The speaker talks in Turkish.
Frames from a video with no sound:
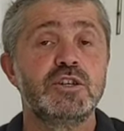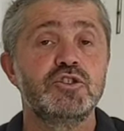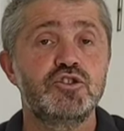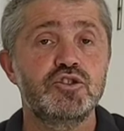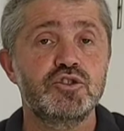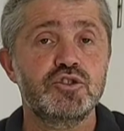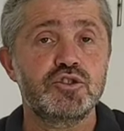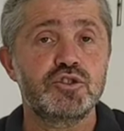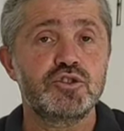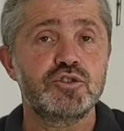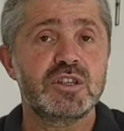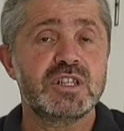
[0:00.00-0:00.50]

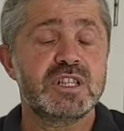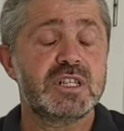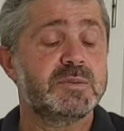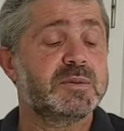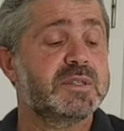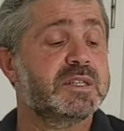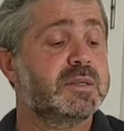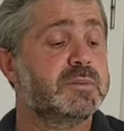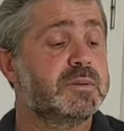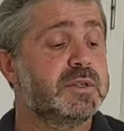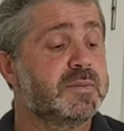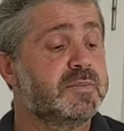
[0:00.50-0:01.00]
Çünkü
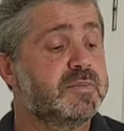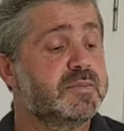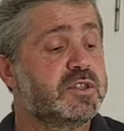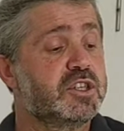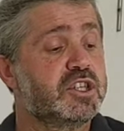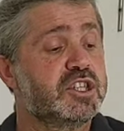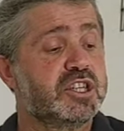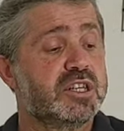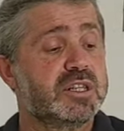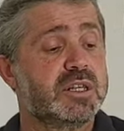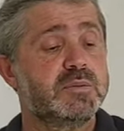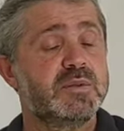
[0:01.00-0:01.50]
dediğimiz gibi
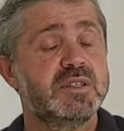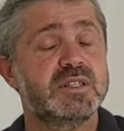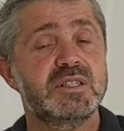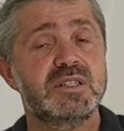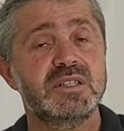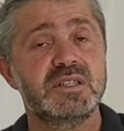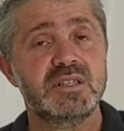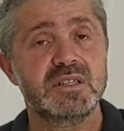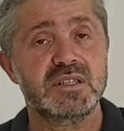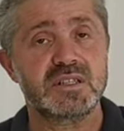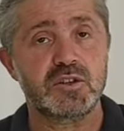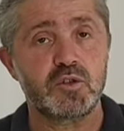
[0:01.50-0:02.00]
şişede bir
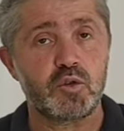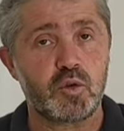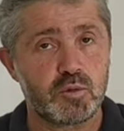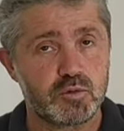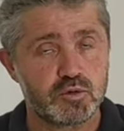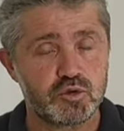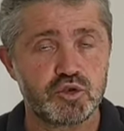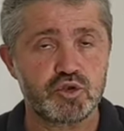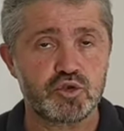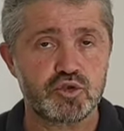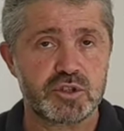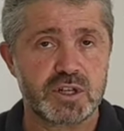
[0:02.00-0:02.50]
sıkıntı
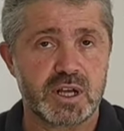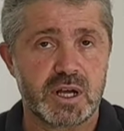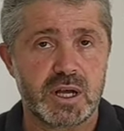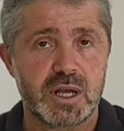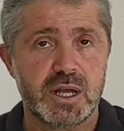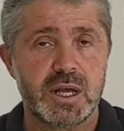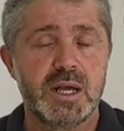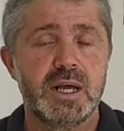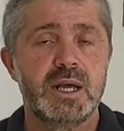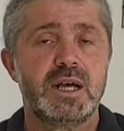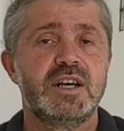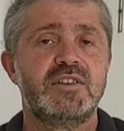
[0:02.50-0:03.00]
oluşursa